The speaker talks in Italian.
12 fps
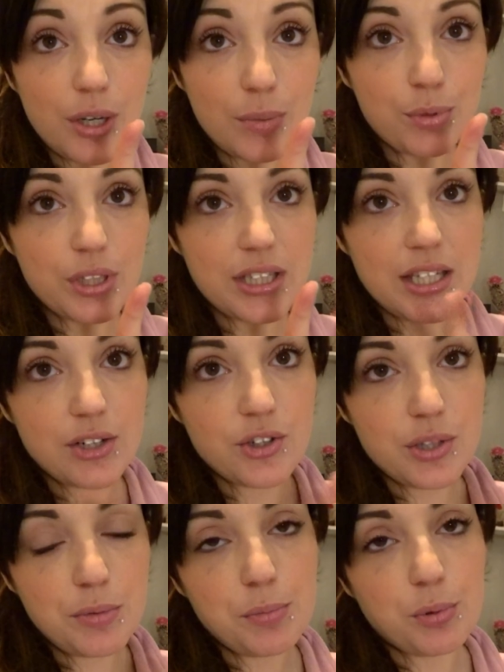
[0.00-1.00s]
le pulizie
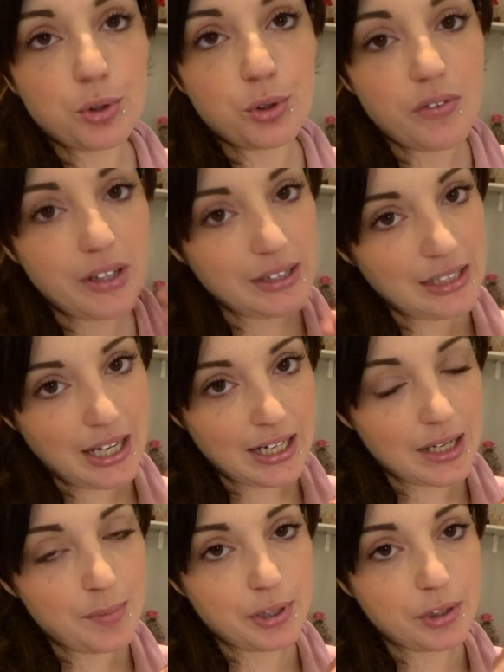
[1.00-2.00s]
così mi porto avanti
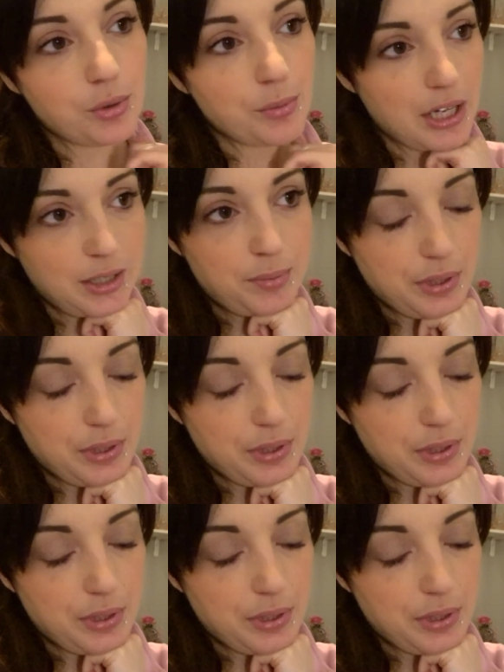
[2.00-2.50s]
anche per domani